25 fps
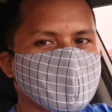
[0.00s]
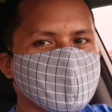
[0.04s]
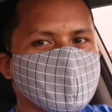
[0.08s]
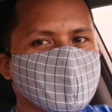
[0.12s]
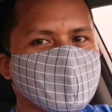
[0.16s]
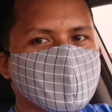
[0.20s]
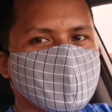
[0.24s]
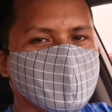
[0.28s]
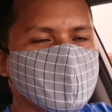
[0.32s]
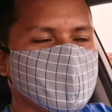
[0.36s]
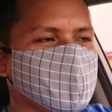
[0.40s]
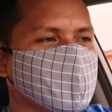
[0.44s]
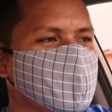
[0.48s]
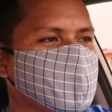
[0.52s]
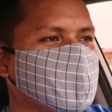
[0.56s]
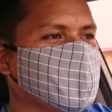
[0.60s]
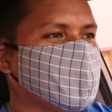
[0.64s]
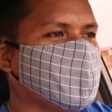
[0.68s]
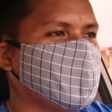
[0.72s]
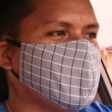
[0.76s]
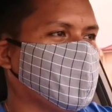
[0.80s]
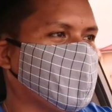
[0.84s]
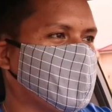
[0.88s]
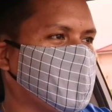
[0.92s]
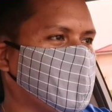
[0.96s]
pagano.
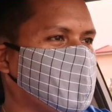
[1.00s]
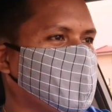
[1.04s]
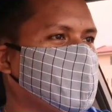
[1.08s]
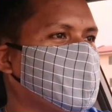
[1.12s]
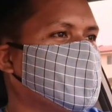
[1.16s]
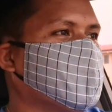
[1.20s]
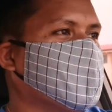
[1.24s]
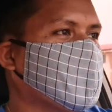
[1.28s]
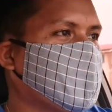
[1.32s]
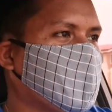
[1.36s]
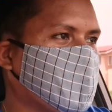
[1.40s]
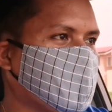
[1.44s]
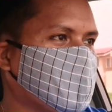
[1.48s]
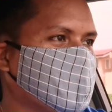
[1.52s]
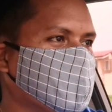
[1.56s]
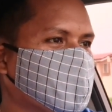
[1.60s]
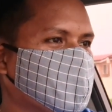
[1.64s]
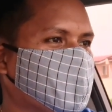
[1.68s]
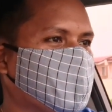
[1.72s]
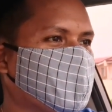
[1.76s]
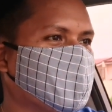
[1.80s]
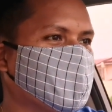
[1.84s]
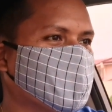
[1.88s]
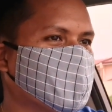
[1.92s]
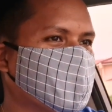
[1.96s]
Oh, ah, yun nga.
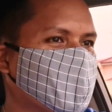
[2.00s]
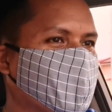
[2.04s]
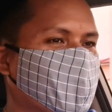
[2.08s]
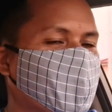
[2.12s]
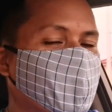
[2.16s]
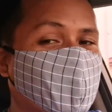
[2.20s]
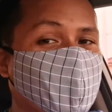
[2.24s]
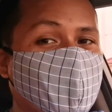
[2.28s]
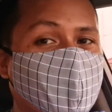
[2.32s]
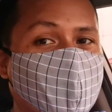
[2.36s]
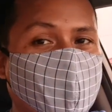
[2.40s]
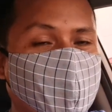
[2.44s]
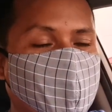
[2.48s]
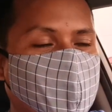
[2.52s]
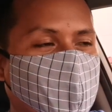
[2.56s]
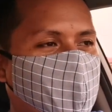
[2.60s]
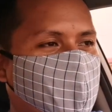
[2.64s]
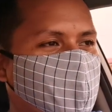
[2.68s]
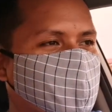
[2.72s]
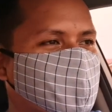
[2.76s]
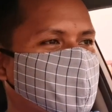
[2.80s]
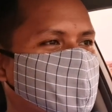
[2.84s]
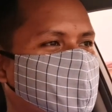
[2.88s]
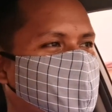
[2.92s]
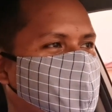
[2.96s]
So siguro
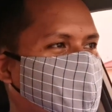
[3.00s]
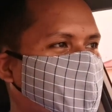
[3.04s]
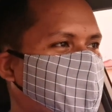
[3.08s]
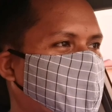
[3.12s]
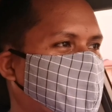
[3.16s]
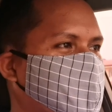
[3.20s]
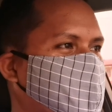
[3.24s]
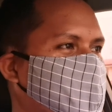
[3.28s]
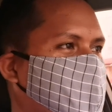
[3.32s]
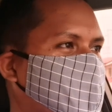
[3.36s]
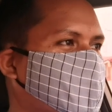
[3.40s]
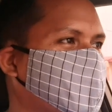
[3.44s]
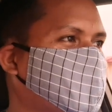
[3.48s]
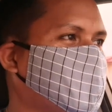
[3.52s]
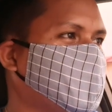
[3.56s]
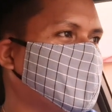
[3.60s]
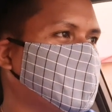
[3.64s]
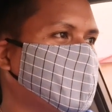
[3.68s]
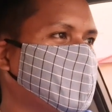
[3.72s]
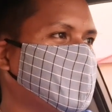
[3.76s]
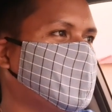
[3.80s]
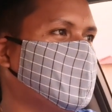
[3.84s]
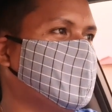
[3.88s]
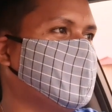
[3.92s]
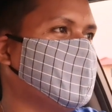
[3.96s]
nakapag-research naman siya
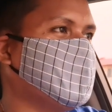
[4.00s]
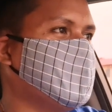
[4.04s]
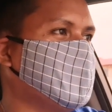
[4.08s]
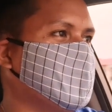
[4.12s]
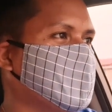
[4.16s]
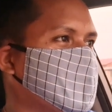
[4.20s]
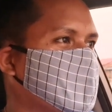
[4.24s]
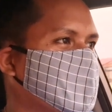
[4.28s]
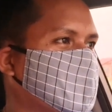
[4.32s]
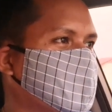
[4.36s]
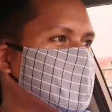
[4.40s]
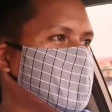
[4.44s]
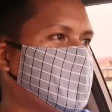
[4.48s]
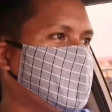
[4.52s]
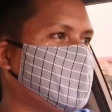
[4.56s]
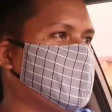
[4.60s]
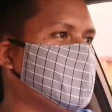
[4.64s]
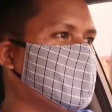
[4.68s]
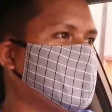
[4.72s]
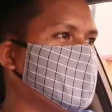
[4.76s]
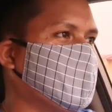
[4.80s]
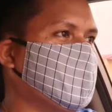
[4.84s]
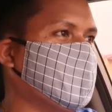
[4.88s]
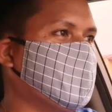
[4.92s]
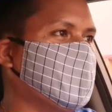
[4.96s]
doon
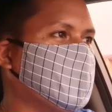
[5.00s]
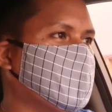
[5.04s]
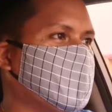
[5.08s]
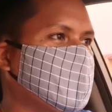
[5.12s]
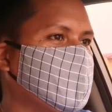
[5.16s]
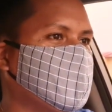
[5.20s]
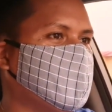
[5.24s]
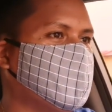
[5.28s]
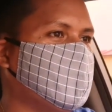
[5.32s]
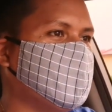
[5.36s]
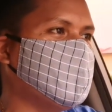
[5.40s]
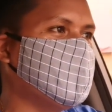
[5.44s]
dahil